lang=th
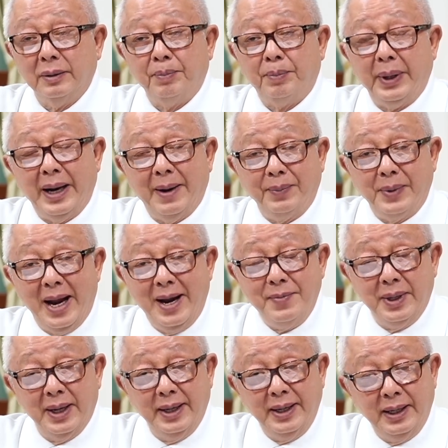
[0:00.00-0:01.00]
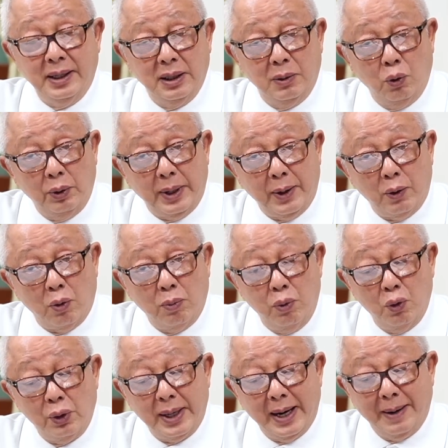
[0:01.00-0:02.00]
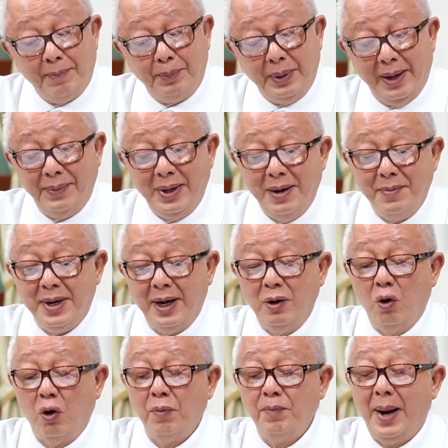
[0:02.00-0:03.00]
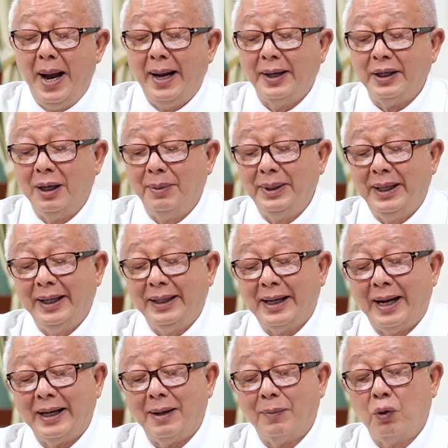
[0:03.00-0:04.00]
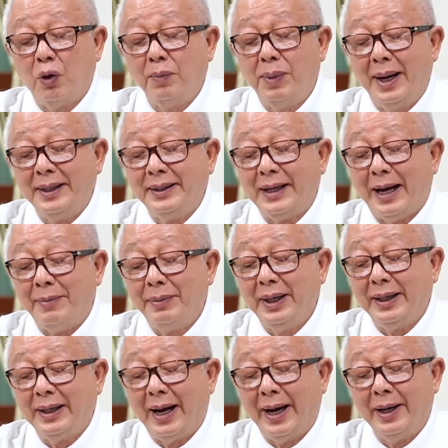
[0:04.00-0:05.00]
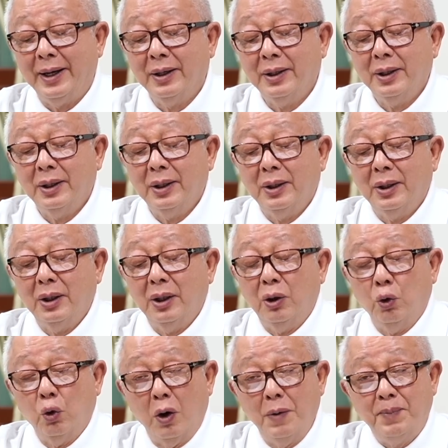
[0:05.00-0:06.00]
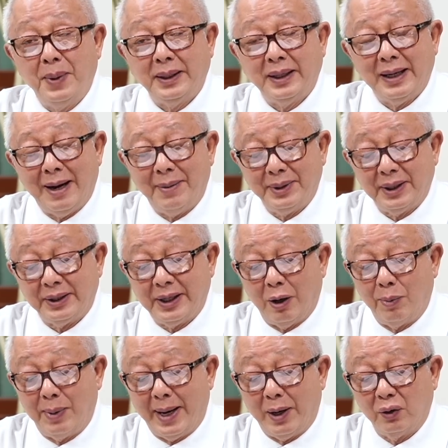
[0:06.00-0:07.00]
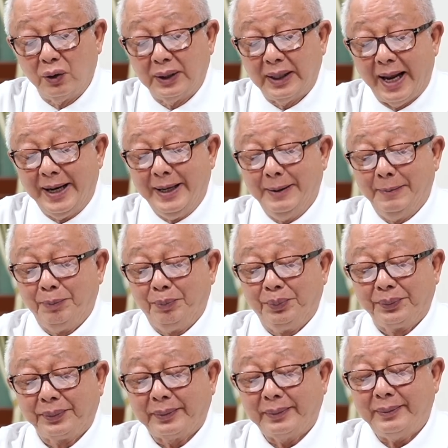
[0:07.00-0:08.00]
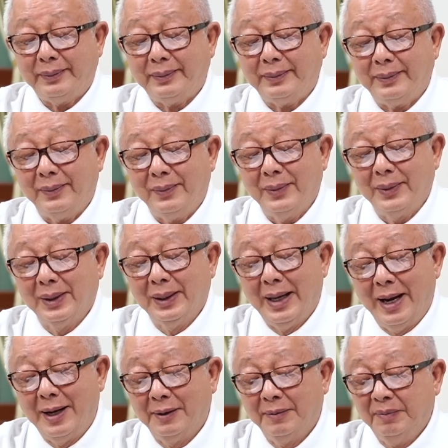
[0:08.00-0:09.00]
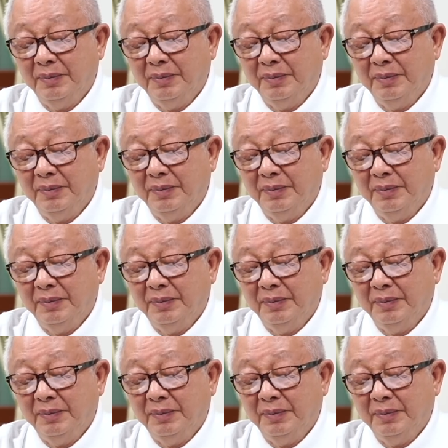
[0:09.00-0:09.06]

เปรียบได้เหมือนนี่คือคุณไตรรงค์พูดนะเปรียบได้เหมือนคนภาคเหนือประเทศไทยกับคนภาคอีสานประเทศไทยล้วนพัฒนามาจากชาวเผ่าไตนะ